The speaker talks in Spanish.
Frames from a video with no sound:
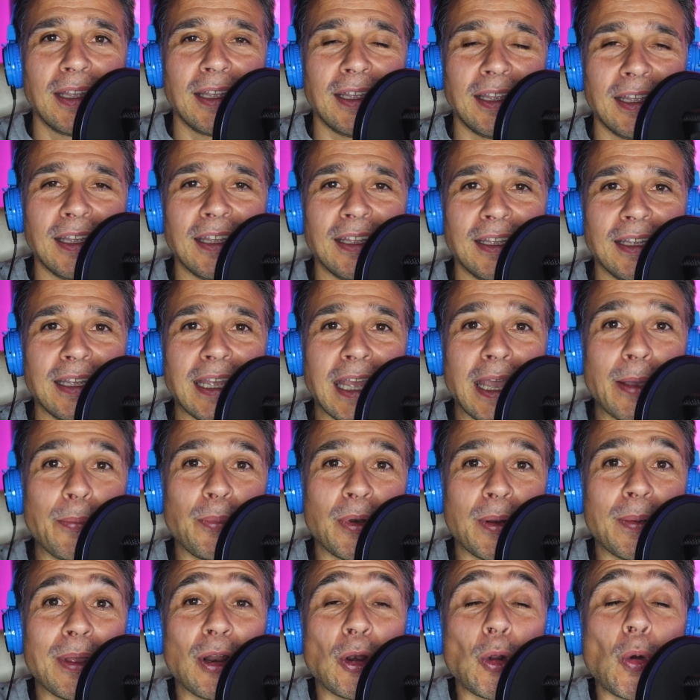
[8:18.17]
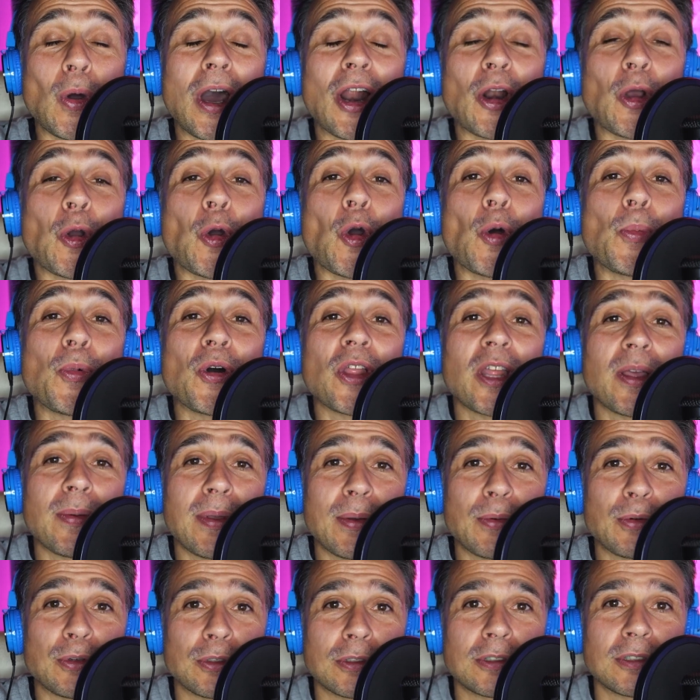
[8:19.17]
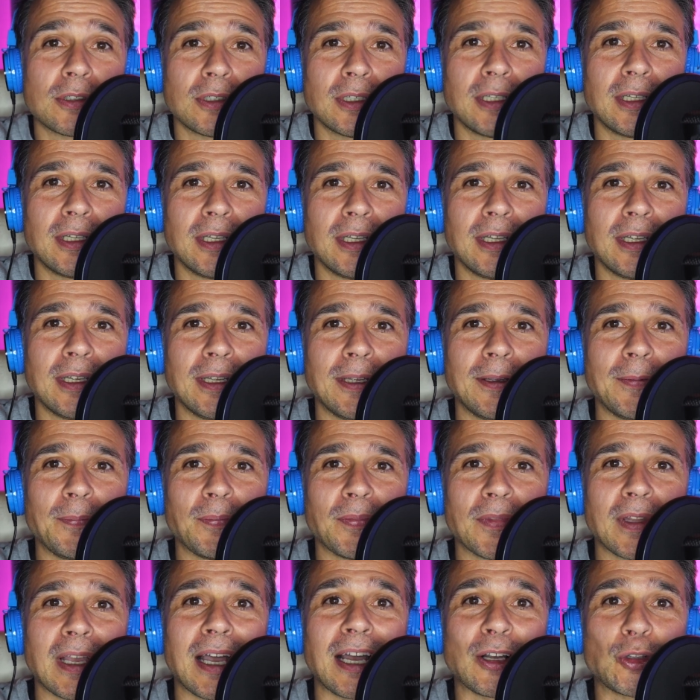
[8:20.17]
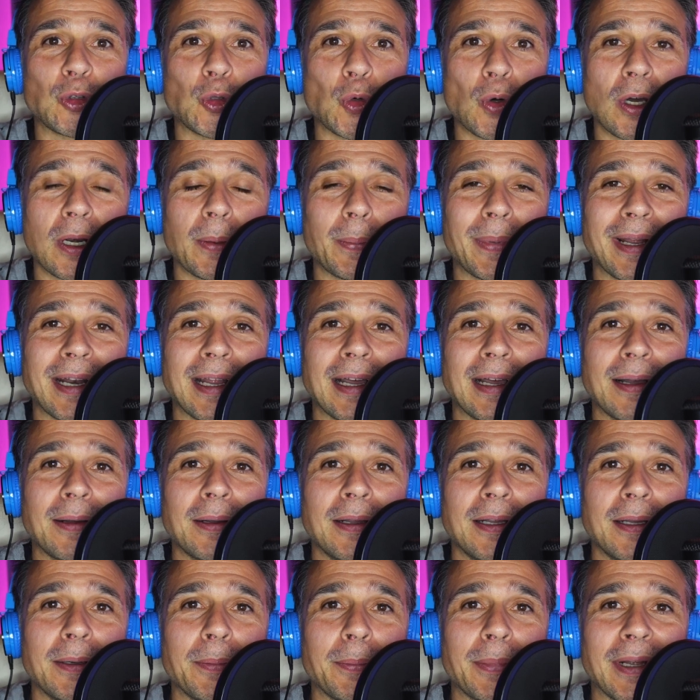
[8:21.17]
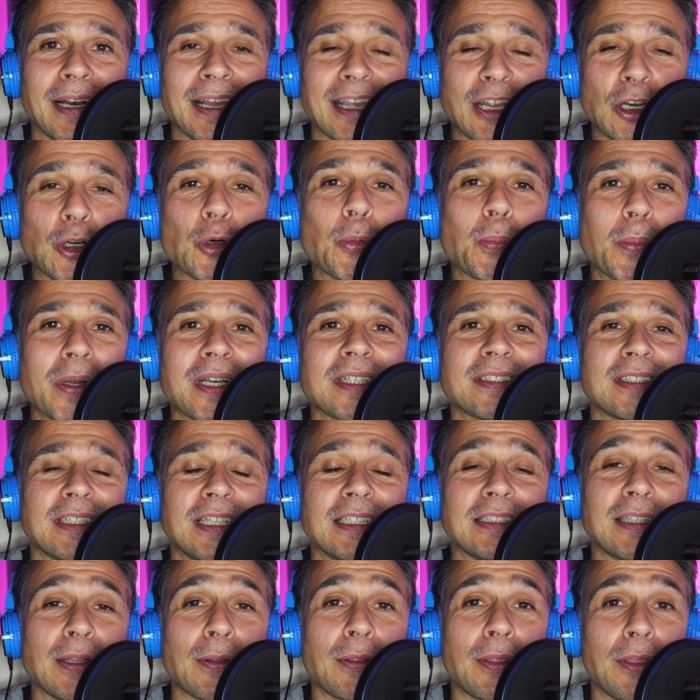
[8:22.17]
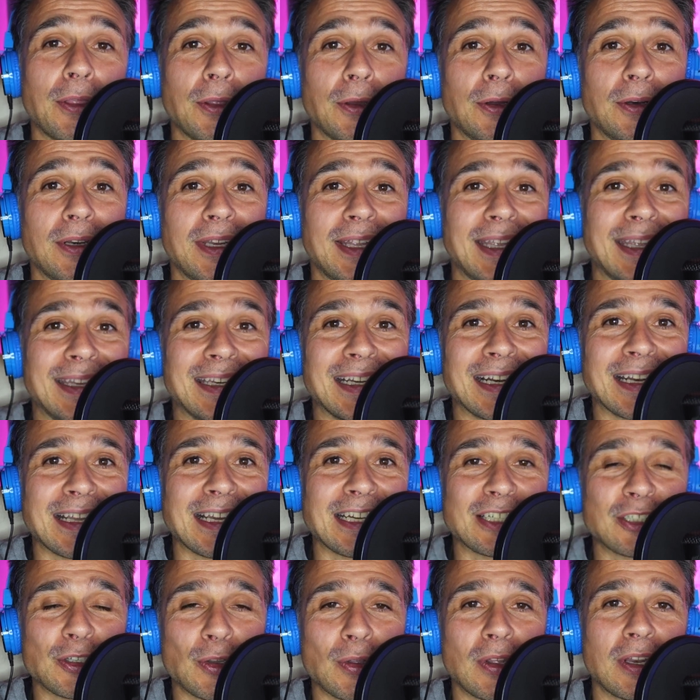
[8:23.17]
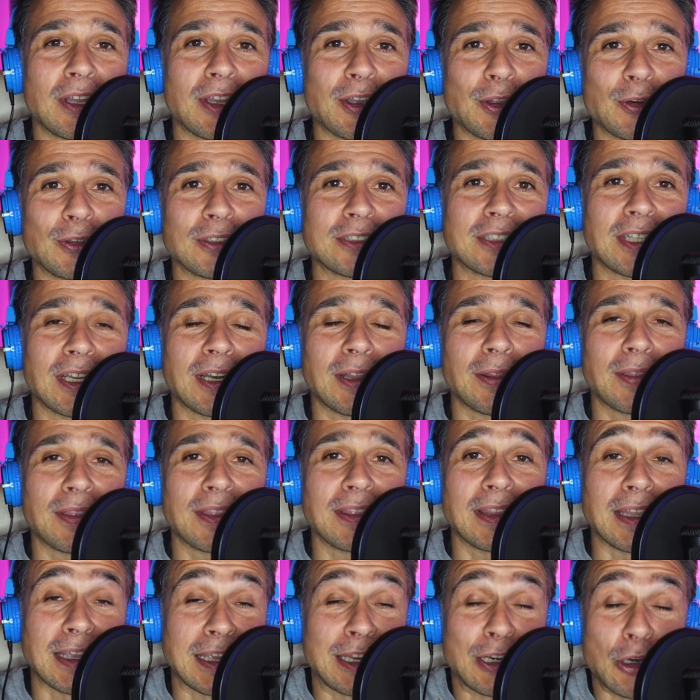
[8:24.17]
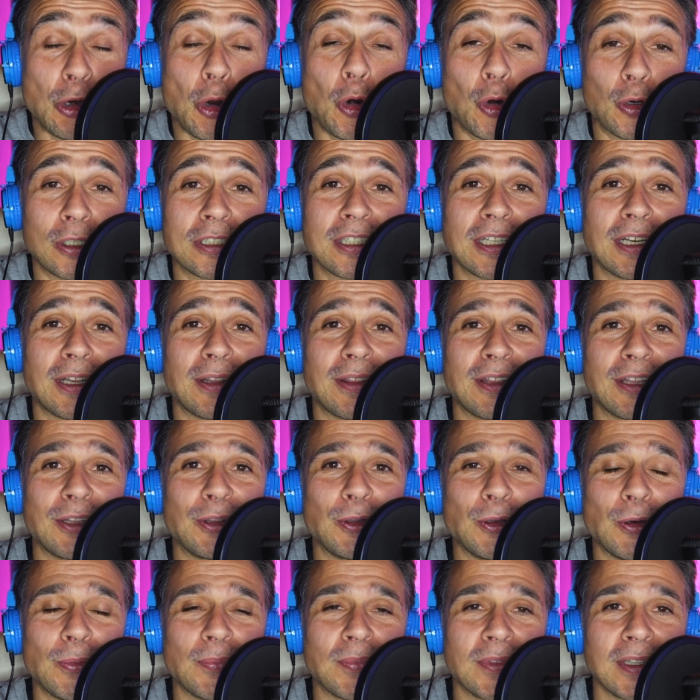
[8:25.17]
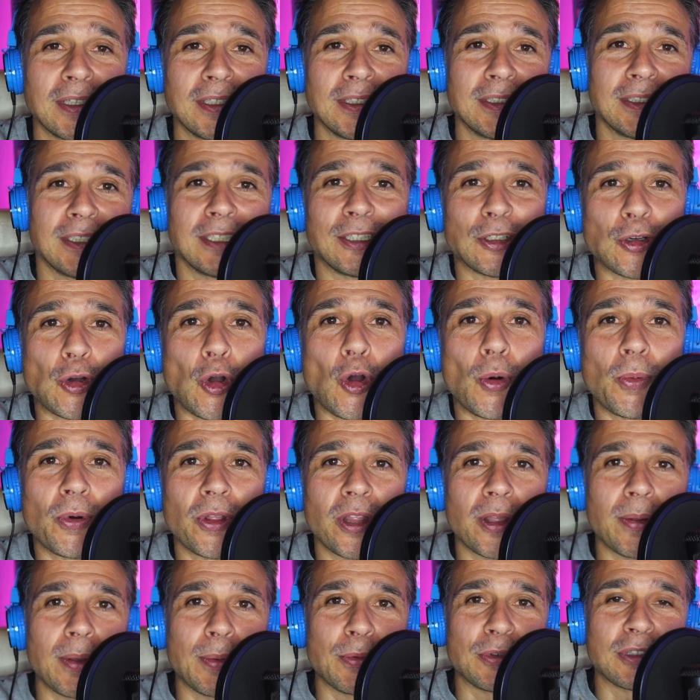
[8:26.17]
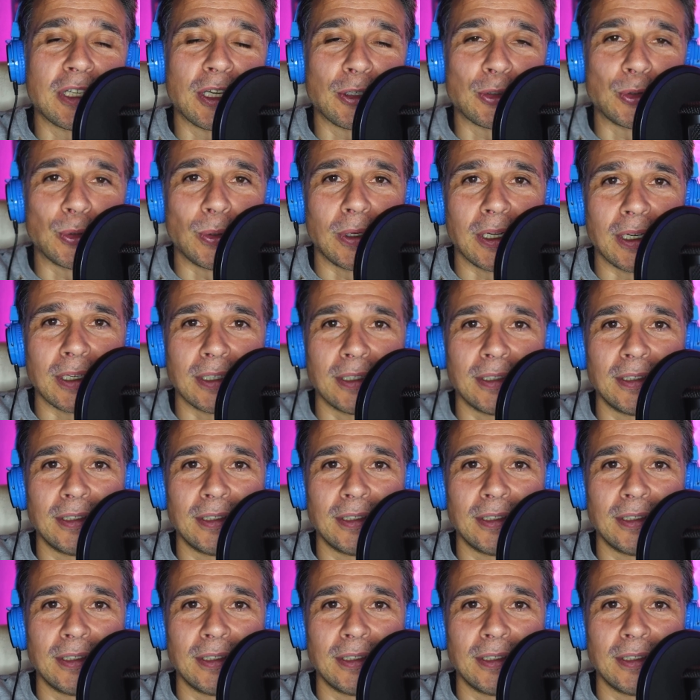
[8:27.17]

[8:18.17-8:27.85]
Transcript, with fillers: Eh, en primer lugar, ¿cómo debemos eh, actuar para para que nos presten atención y en el caso de que no, de que no lo estén haciendo, ¿cómo debemos actuar?